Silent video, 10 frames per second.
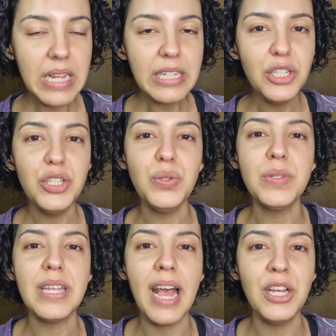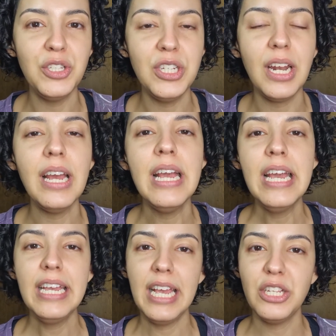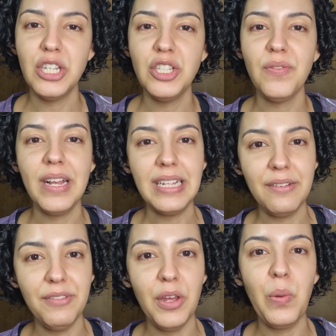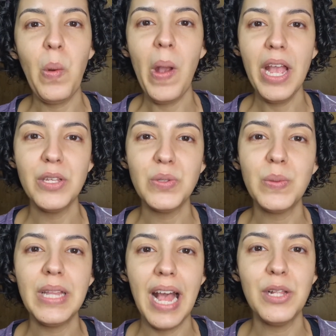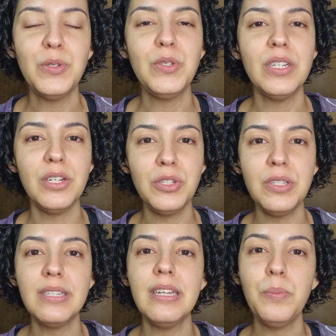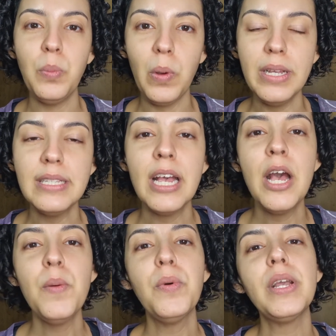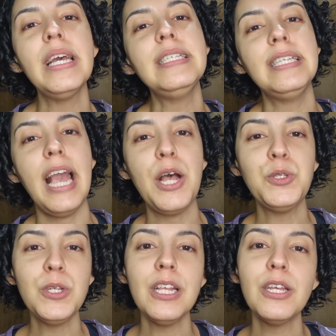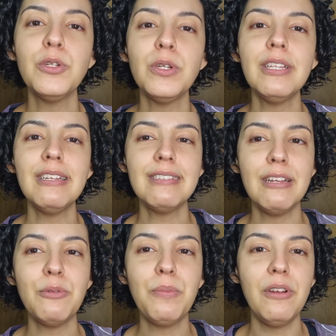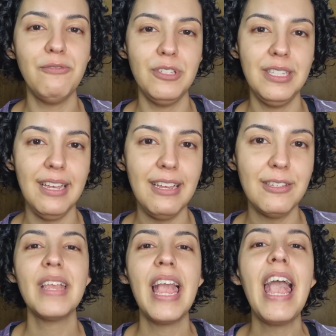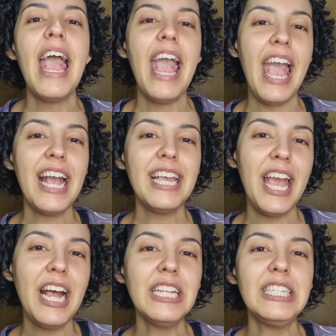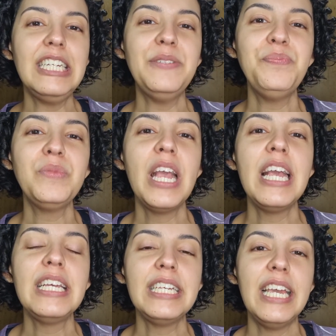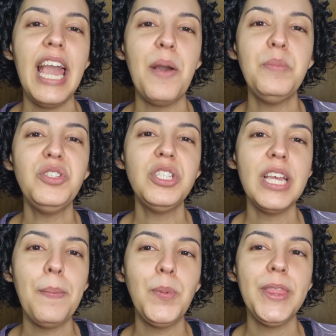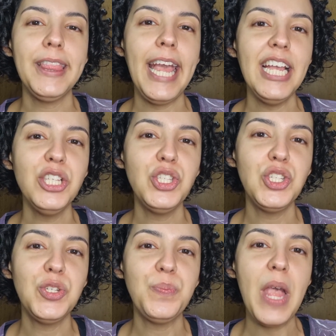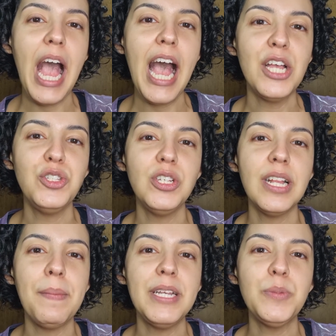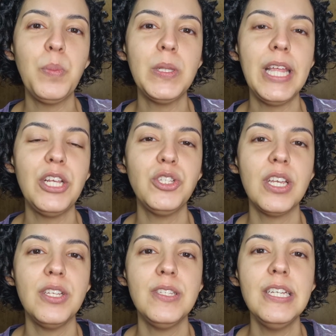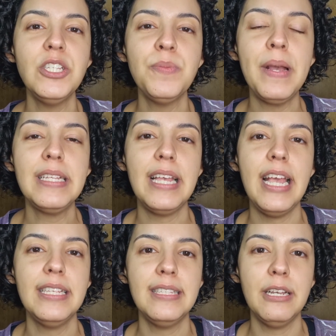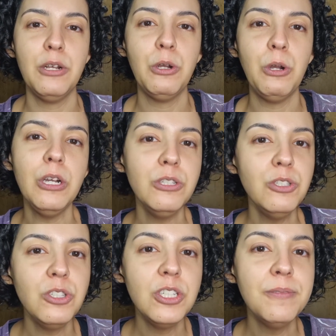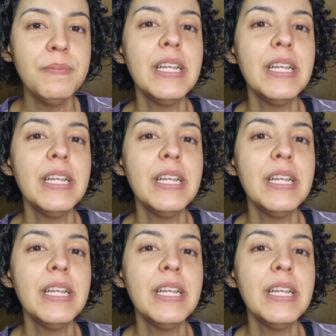de se usar argila e a gente vai estar tá vendo o resultado de antes e depois, porque assim, a argila que eu tô trazendo para vocês é aquela, né, que é a bichinha potente, a argila mais potente que existe, mais ressecante.